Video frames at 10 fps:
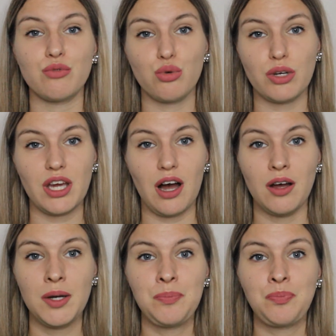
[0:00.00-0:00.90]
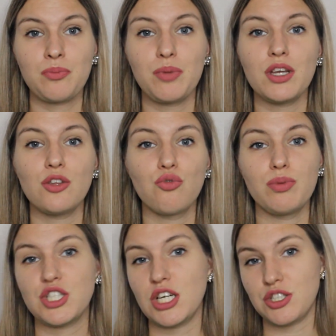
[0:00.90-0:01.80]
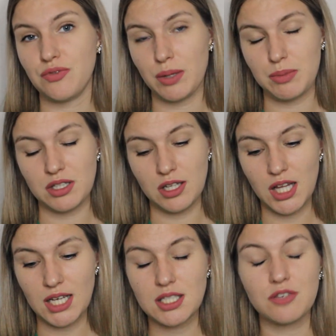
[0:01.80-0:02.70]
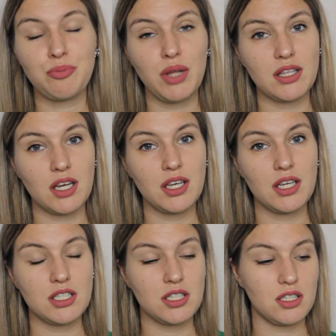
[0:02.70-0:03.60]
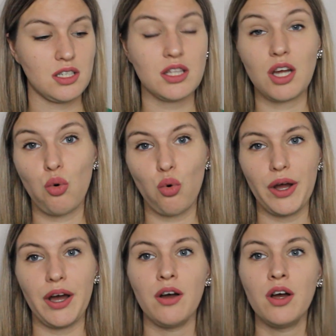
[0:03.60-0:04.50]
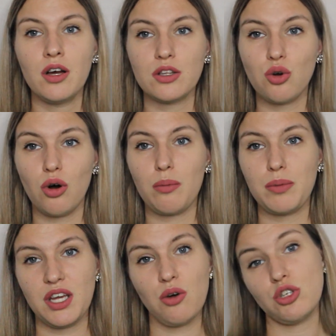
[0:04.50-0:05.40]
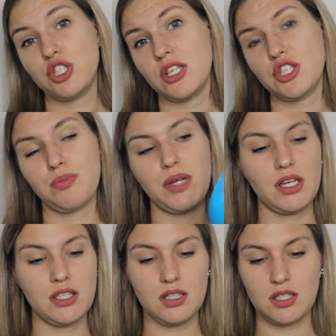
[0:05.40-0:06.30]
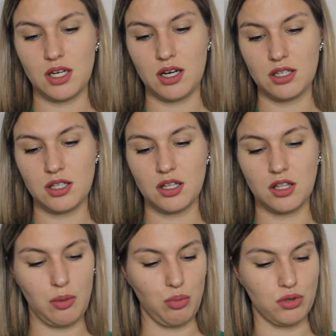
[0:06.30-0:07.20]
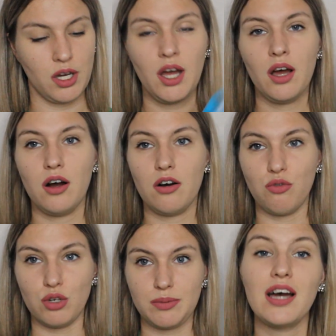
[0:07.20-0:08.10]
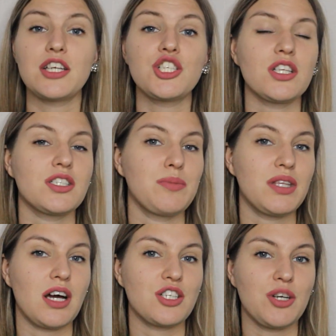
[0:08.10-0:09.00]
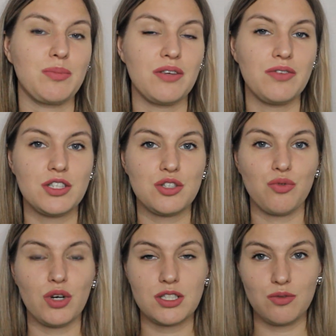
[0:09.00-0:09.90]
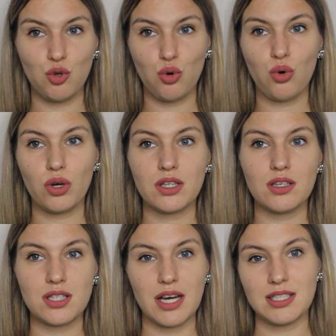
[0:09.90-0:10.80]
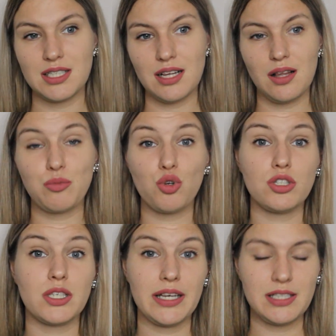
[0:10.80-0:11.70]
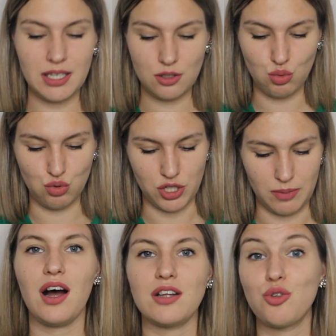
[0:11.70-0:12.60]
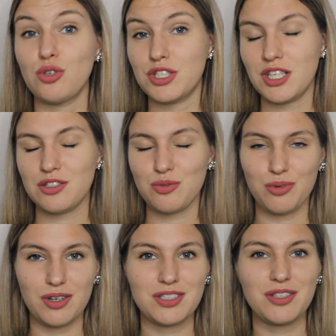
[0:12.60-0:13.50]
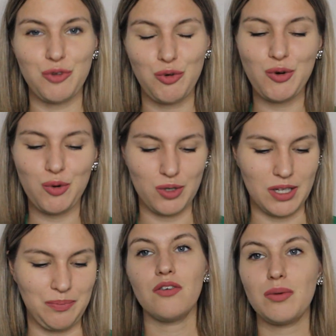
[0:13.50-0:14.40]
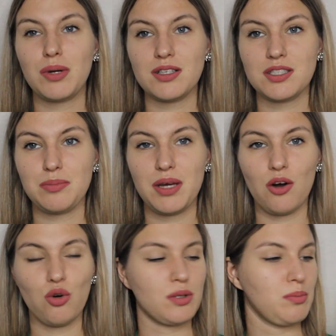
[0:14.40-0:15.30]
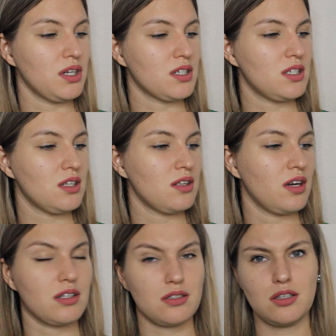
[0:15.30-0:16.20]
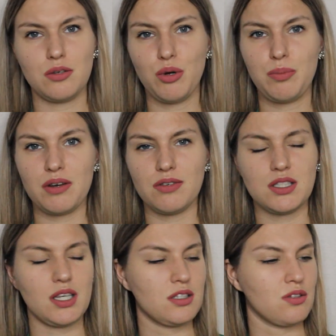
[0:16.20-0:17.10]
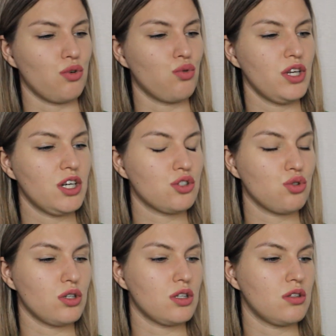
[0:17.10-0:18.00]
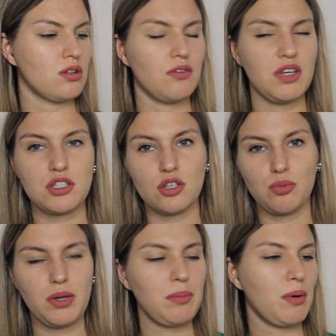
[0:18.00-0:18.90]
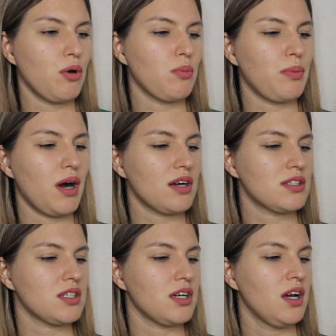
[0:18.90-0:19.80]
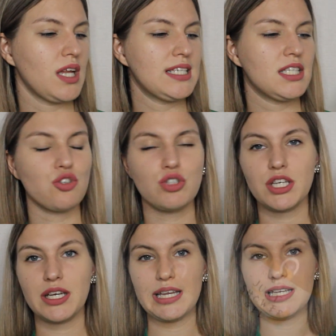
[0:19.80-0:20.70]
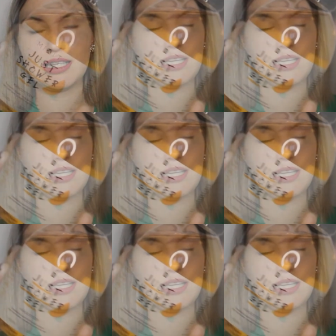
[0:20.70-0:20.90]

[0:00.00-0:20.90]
вдруг я перейду в ближайшем времени на лазер, в планах есть и такое, то мне очень даже пригодится этот атрибут. Вот. Решила к зиме также обновить свой основной уход за телом, то есть гель для душа. Одно из средств основного ухода. Выбрала себе от Mixit. Это, кстати, мое первое средство у них. Стоит 200 рублей, по-моему, по акции. Тонизирующий гель